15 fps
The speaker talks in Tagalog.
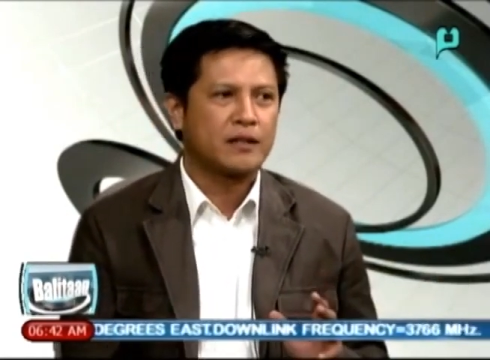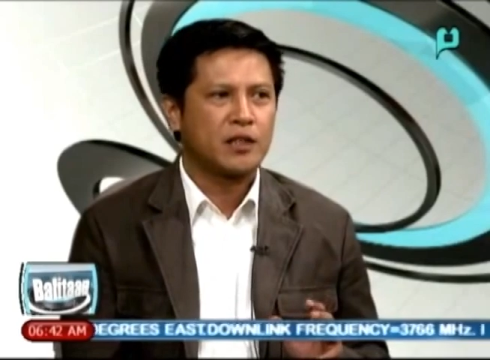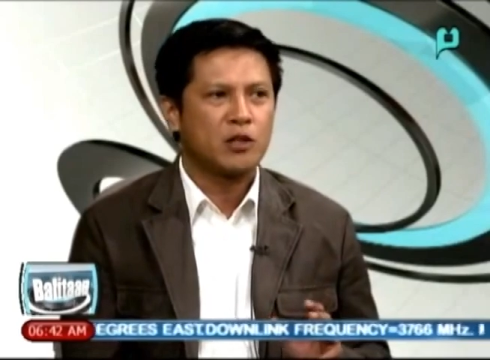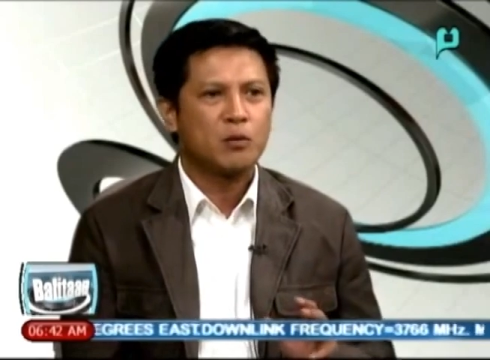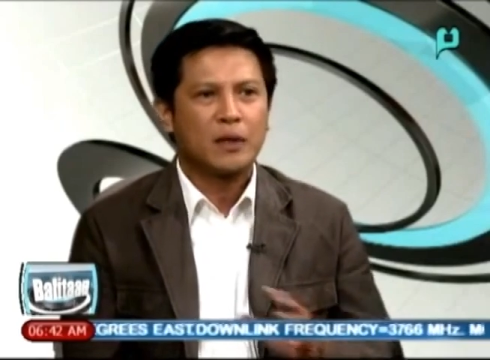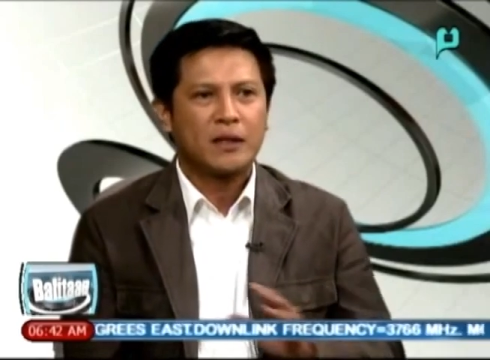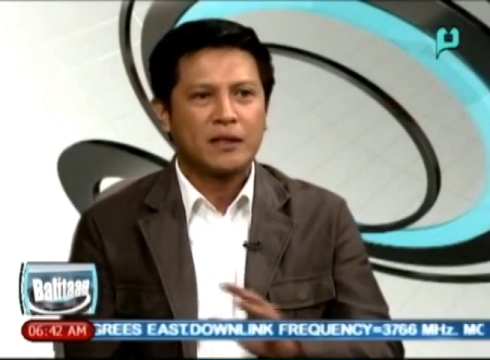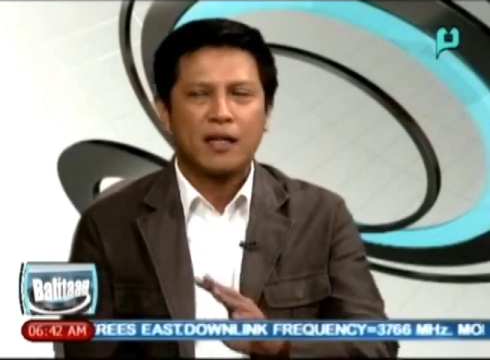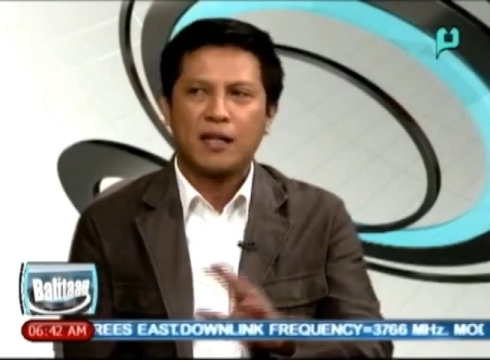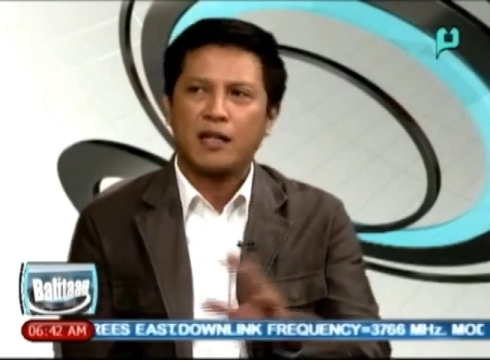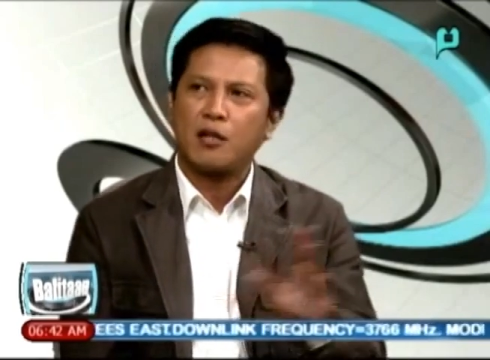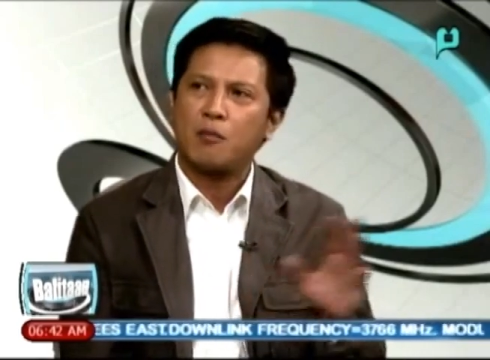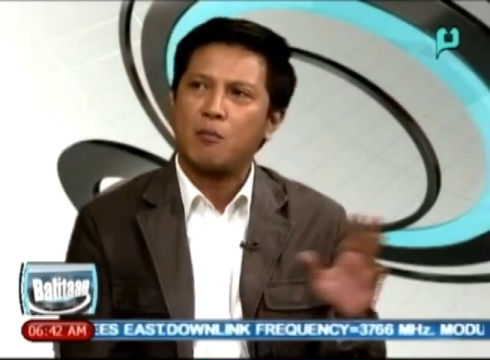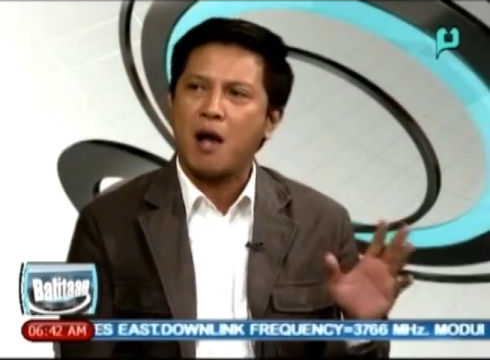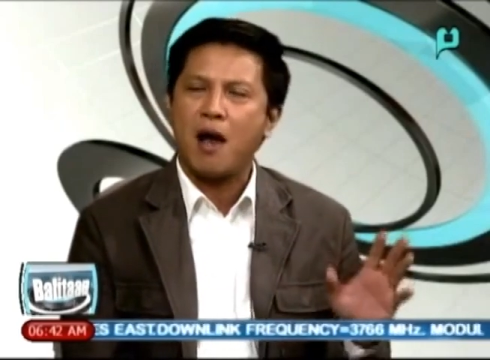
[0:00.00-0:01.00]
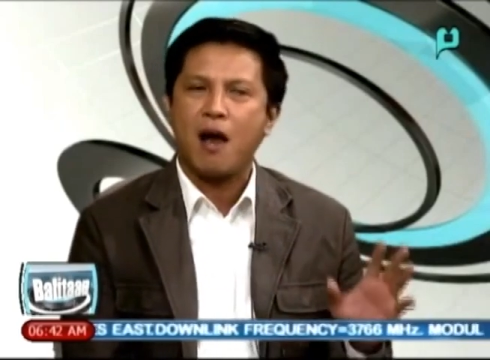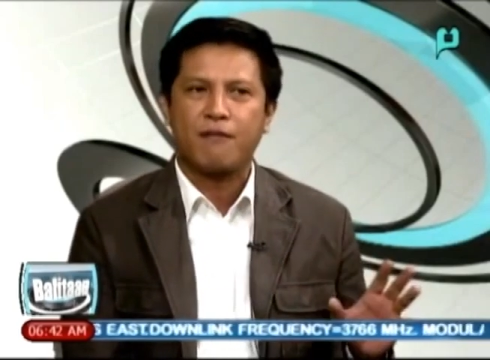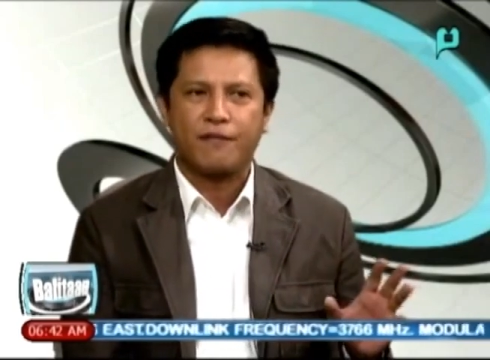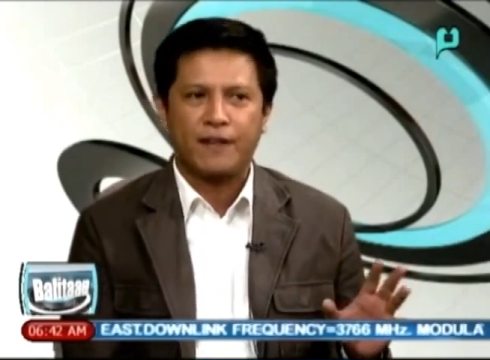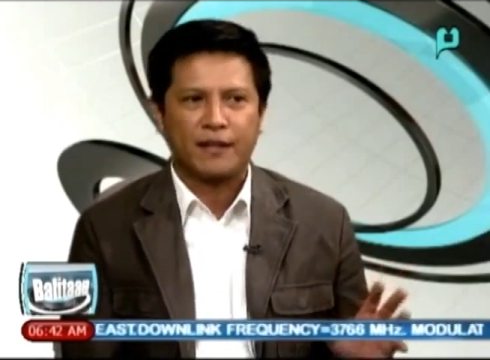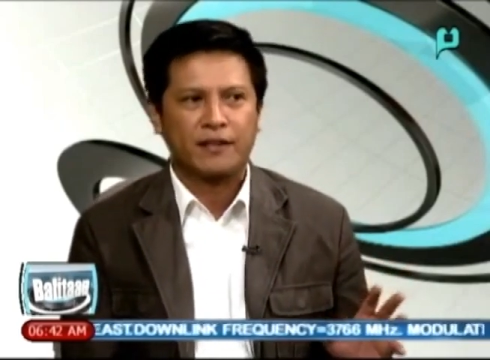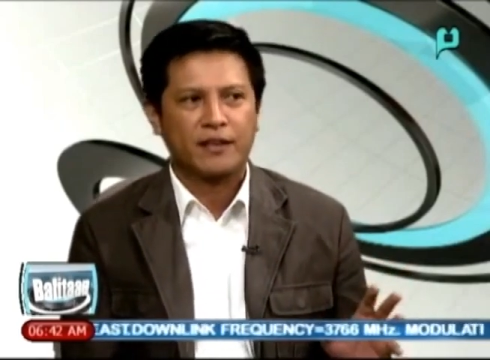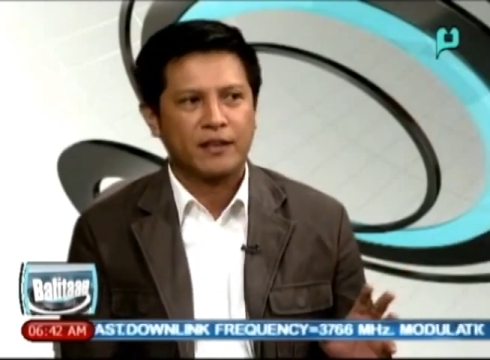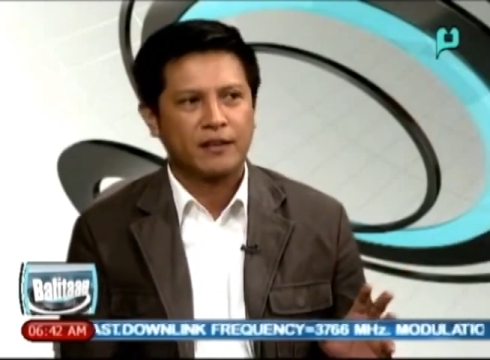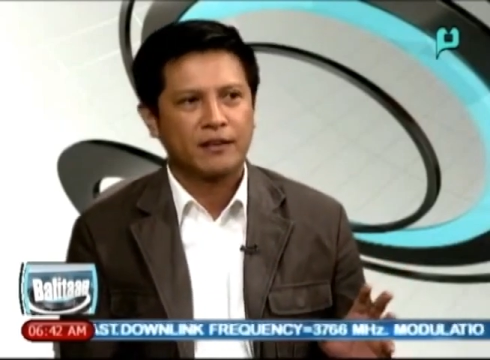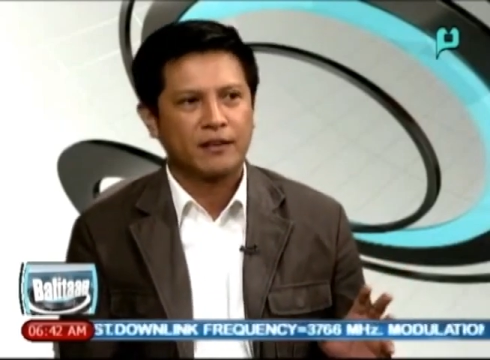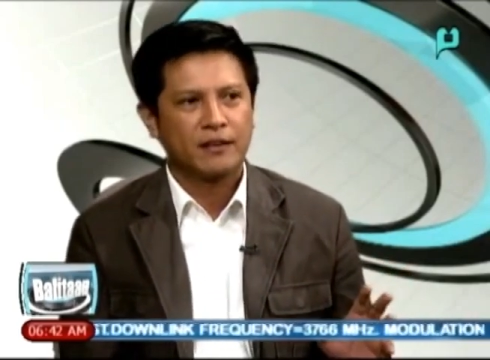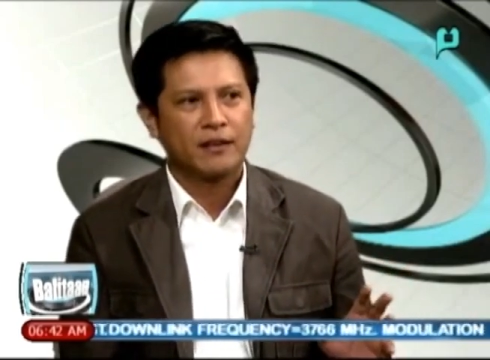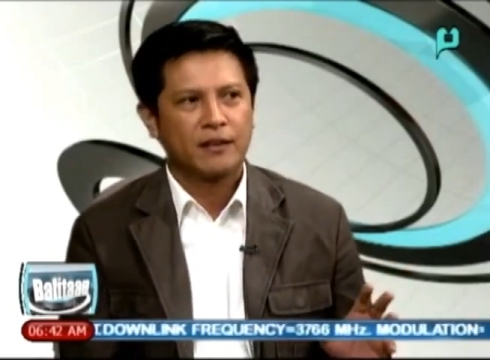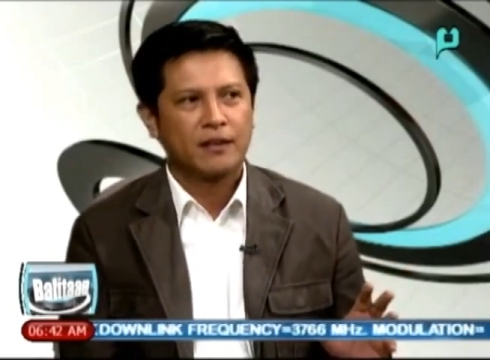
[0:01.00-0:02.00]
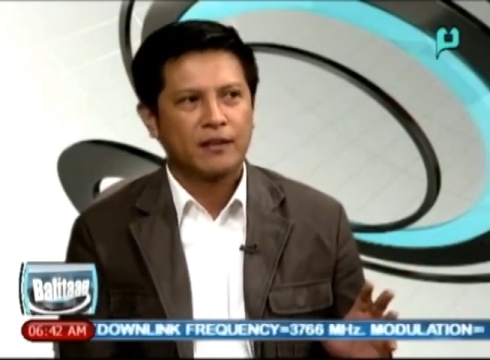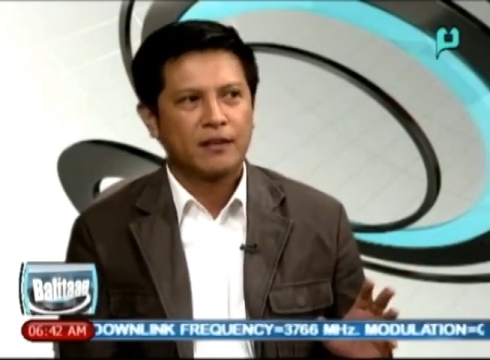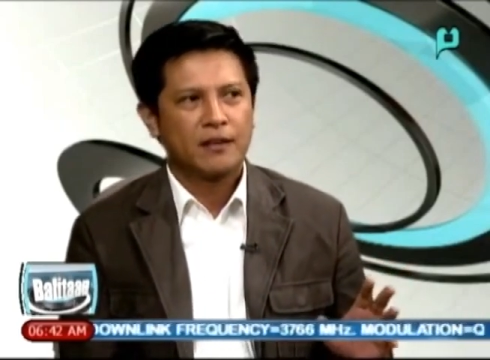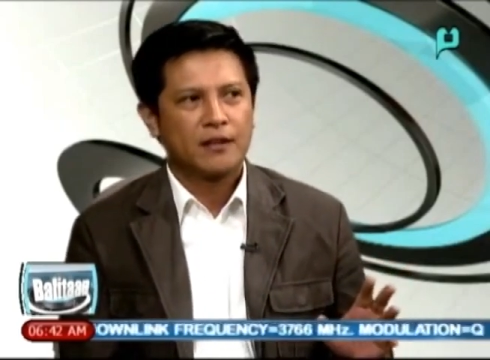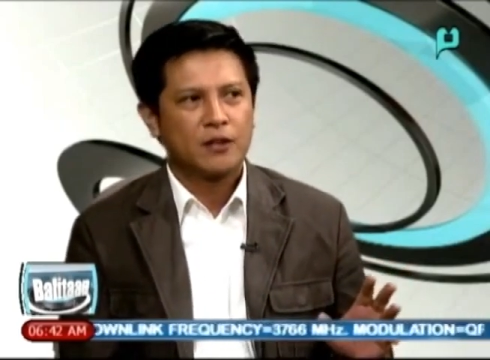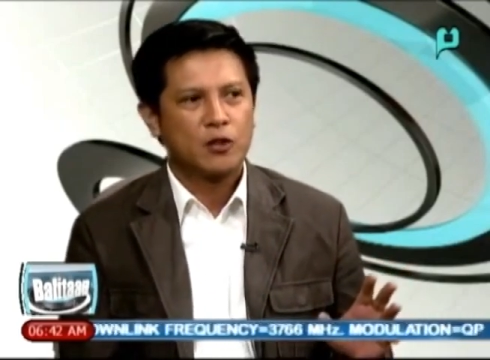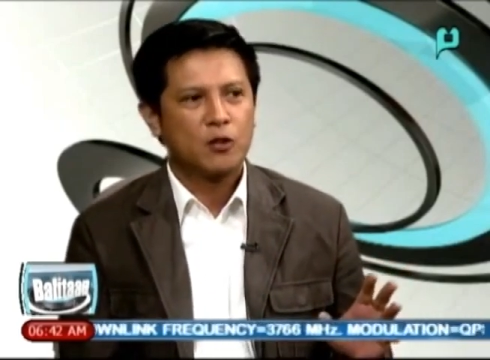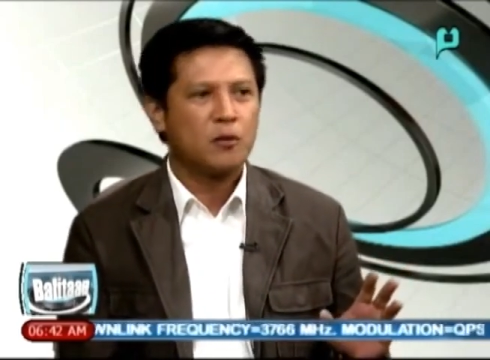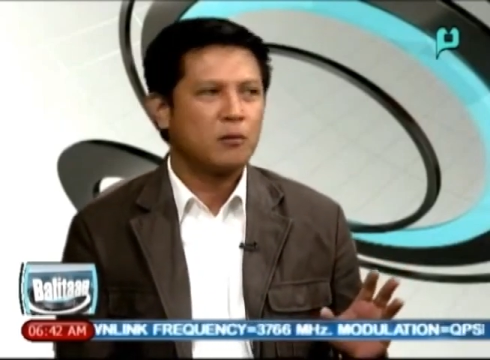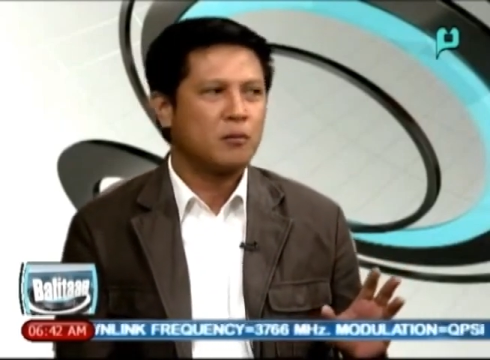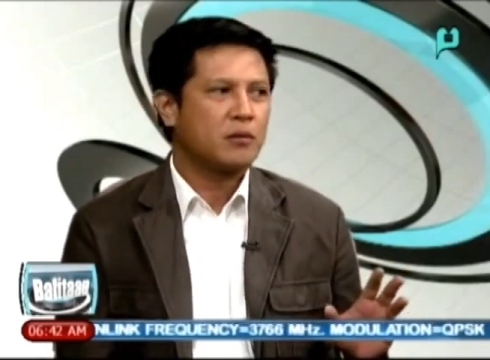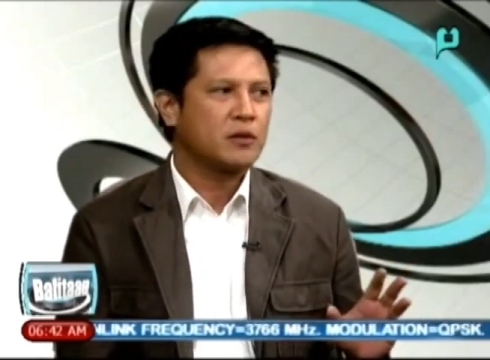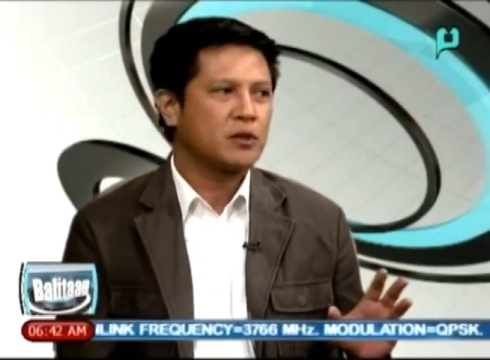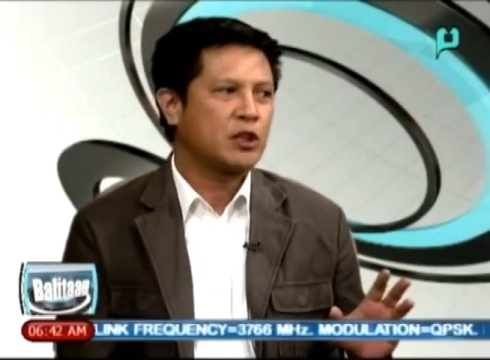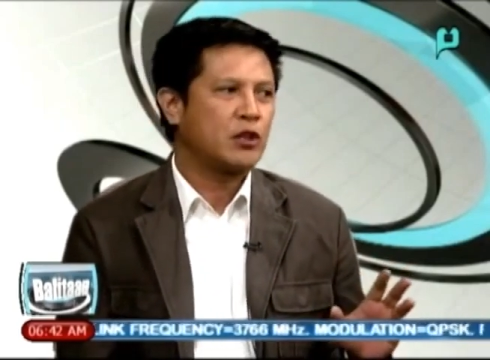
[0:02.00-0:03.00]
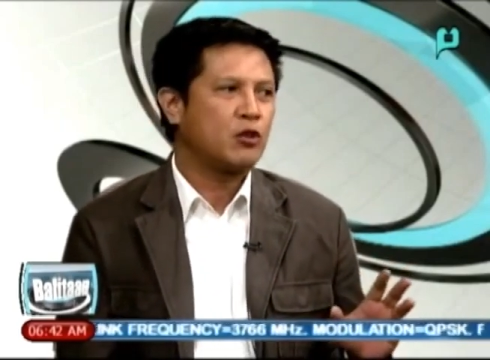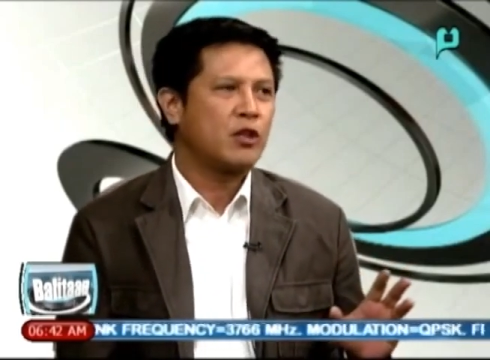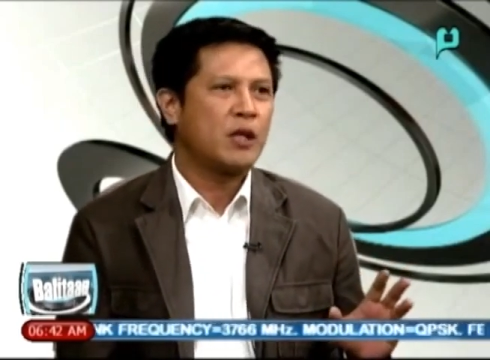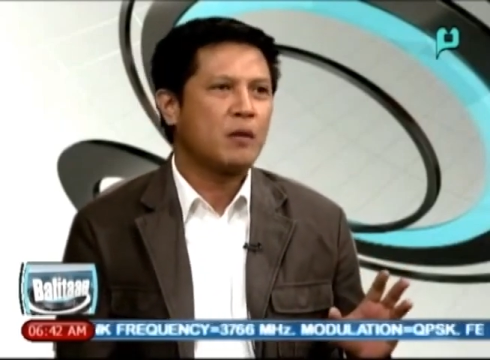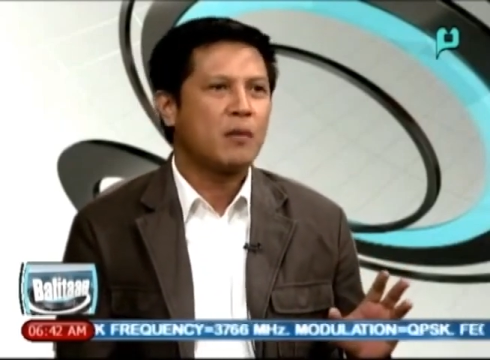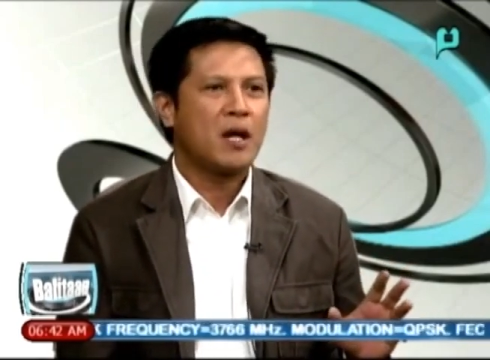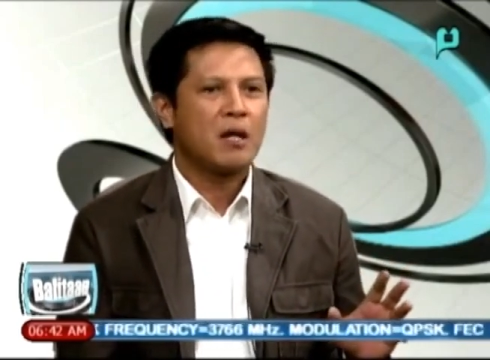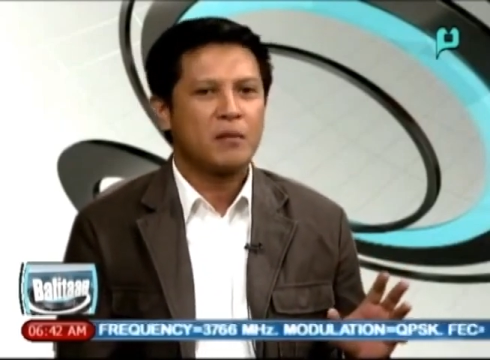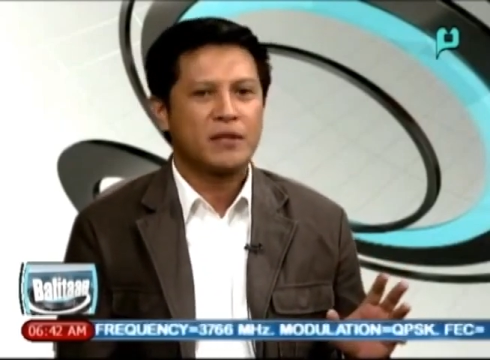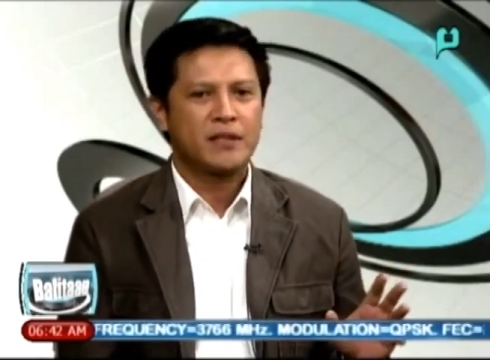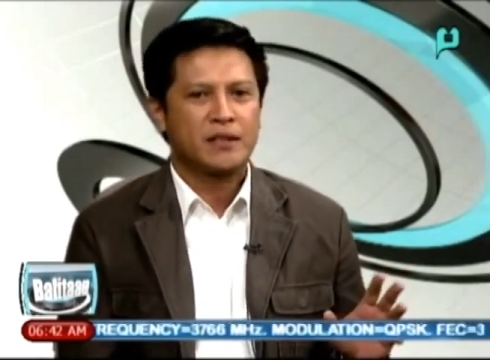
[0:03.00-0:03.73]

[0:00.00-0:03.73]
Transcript: Sino ba talaga yung mga affected? So, sino lang ba ang